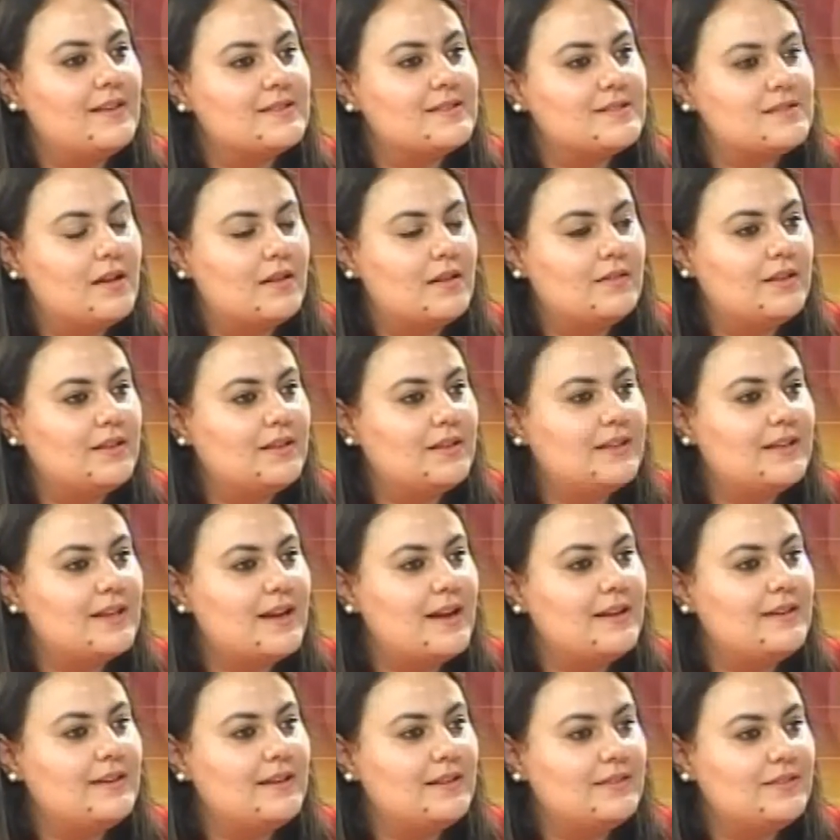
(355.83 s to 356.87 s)
İnsanların
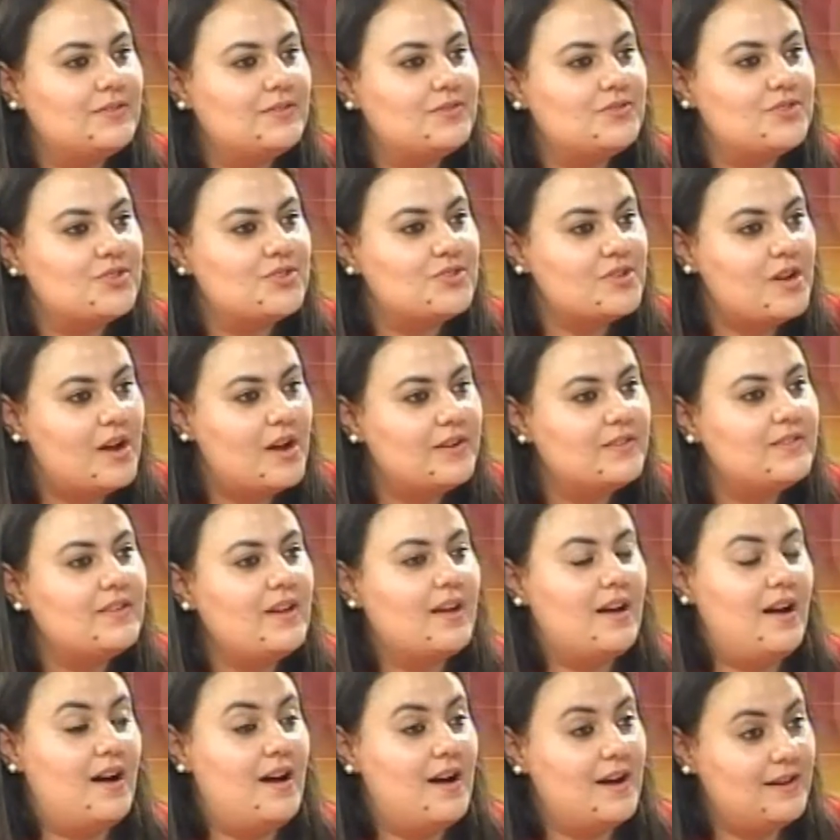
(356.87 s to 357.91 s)
kendilerini
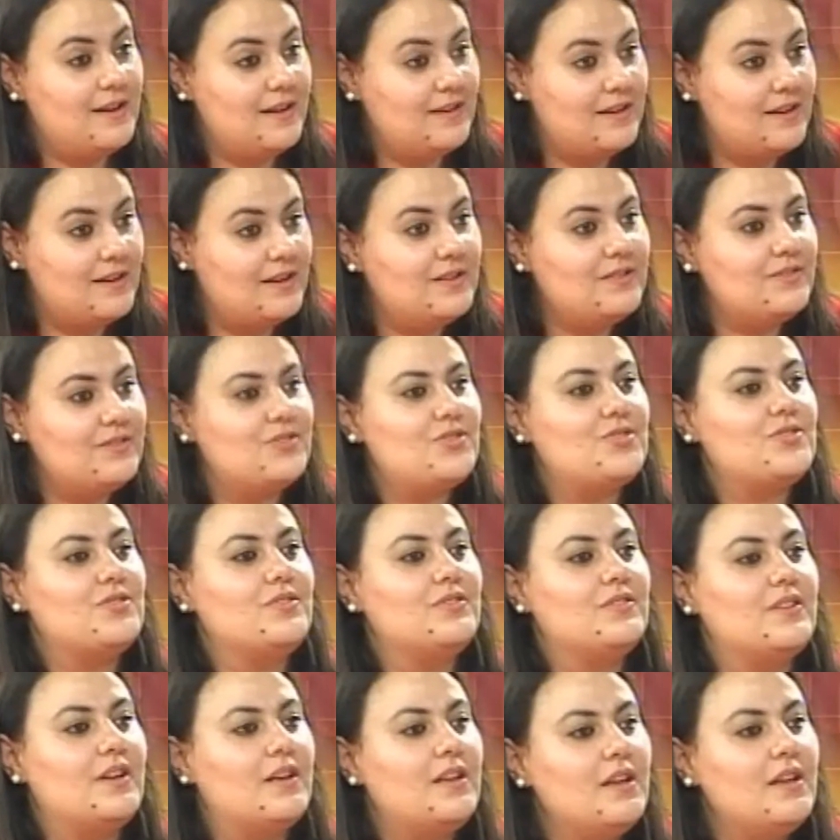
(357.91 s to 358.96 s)
dışarıda, ailelerinin
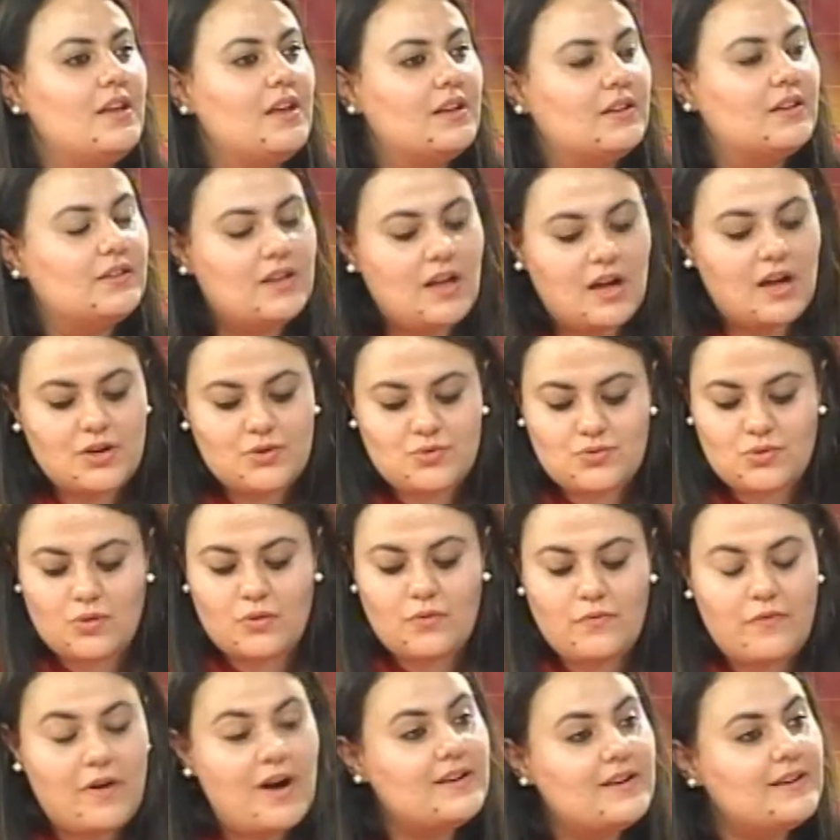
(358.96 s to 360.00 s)
dışında daha
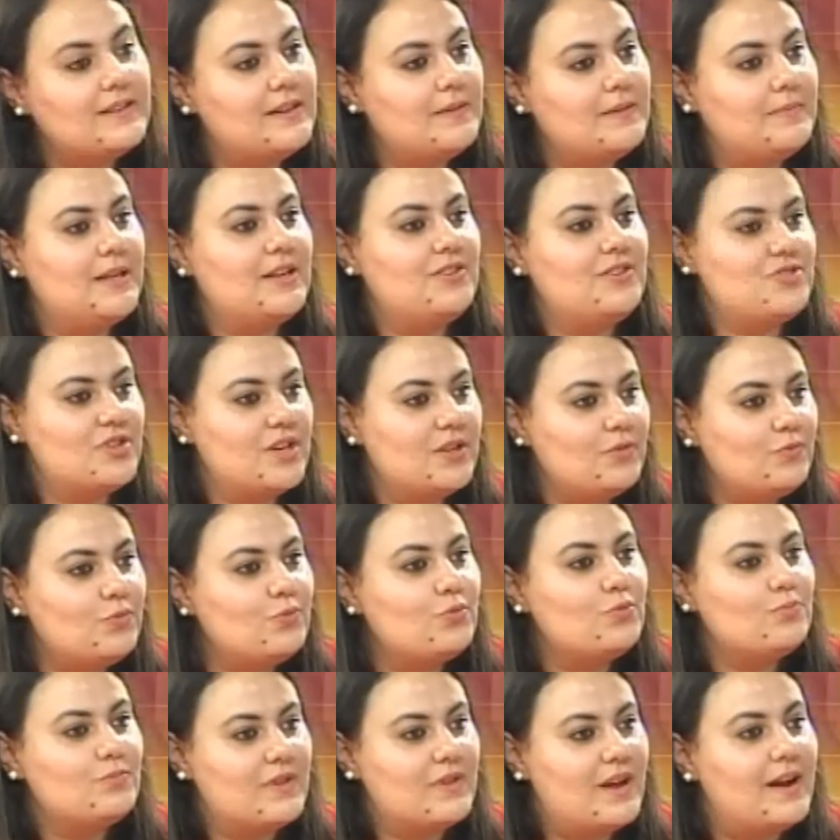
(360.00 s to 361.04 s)
çok var edebileceği
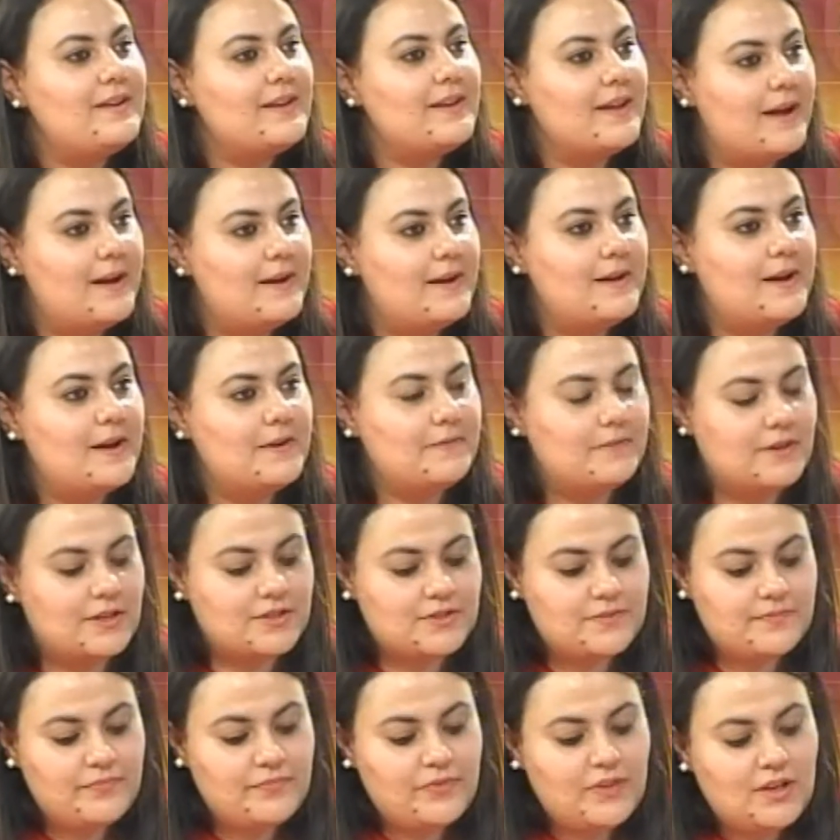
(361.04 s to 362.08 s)
durumlar, yerler
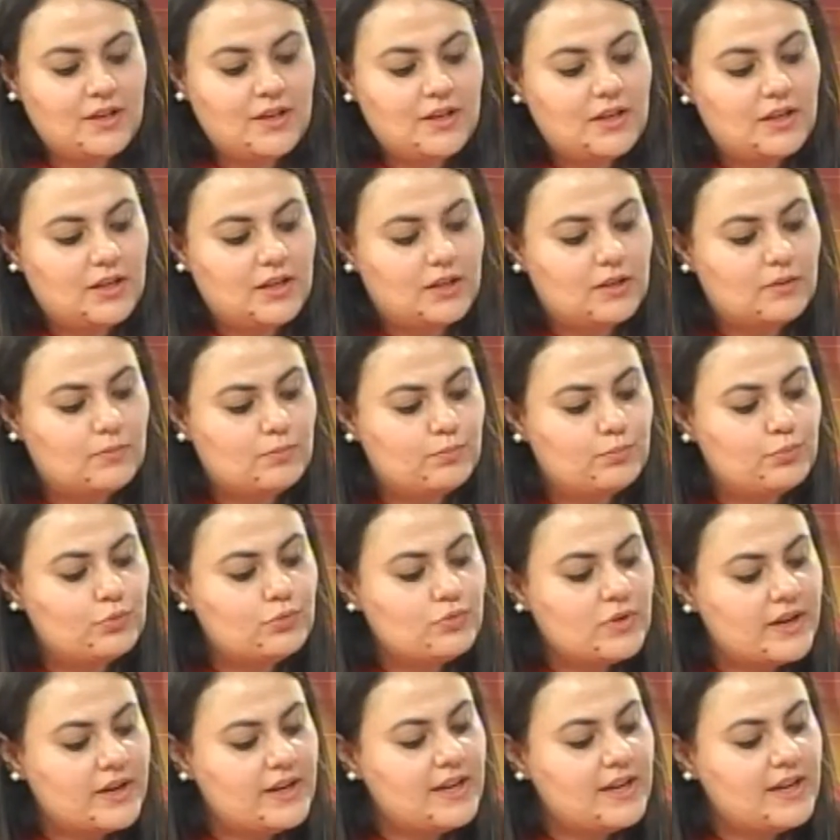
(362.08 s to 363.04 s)
var. E, bunlar